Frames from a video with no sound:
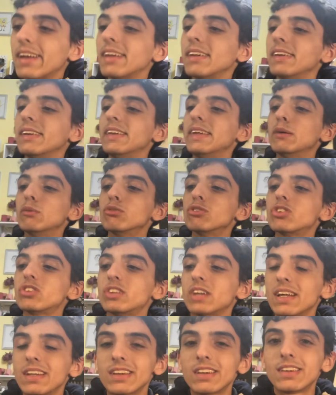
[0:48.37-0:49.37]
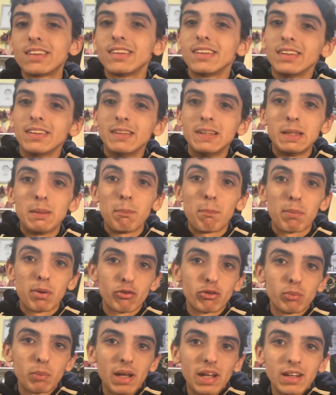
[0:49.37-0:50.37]
di un set di
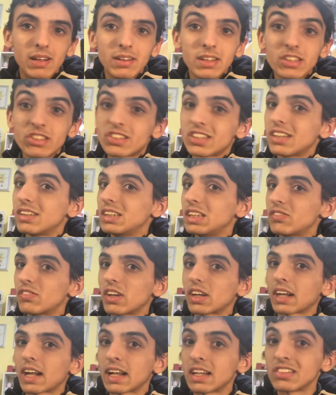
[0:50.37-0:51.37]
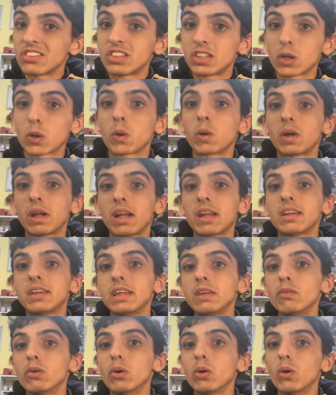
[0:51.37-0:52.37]
profumelli, set di fragranze con
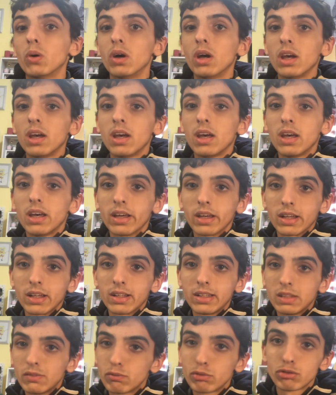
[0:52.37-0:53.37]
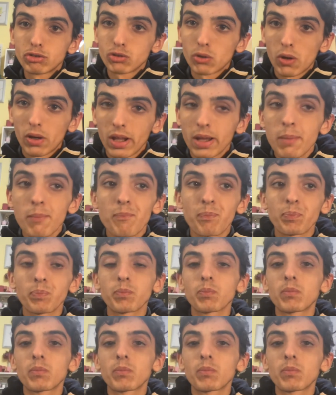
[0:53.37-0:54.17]
relativo eh, diffusore